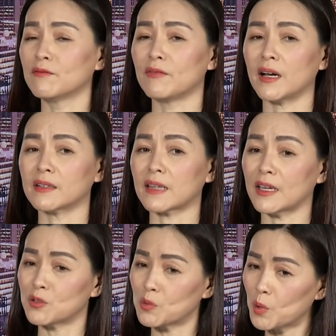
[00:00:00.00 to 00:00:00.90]
và
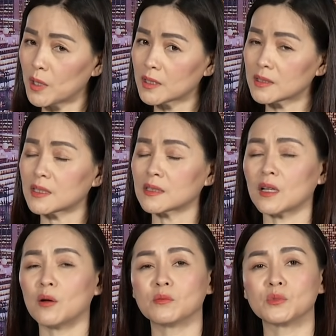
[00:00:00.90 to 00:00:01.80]
tại Trung Quốc
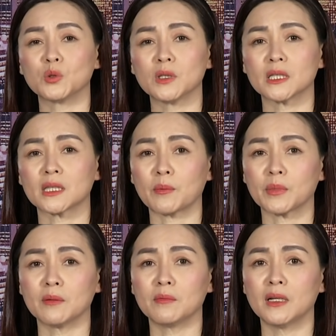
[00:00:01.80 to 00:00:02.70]
ông Chủ tịch Tập
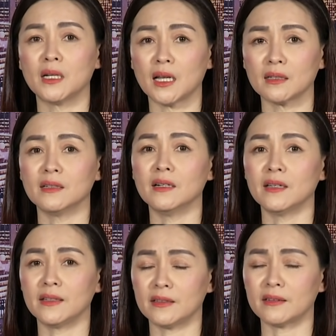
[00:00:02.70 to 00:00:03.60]
Cận Bình là
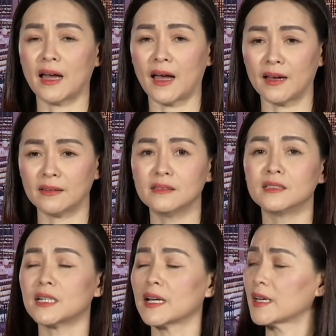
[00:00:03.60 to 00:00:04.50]
người đã
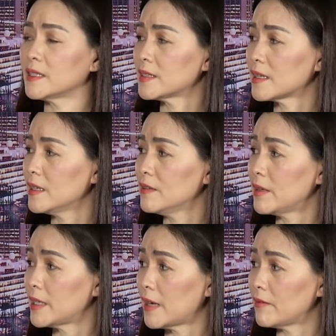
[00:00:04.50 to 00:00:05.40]
đưa ra cái sáng kiến
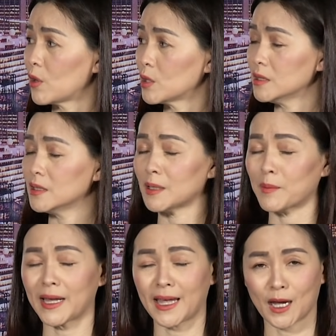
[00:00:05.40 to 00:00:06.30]
vành đai và con đường
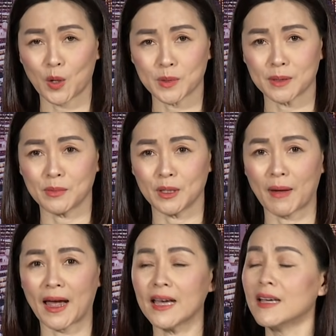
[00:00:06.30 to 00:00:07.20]
năm
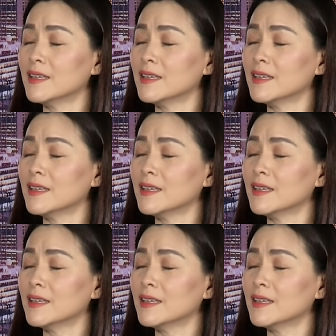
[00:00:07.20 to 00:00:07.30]
2013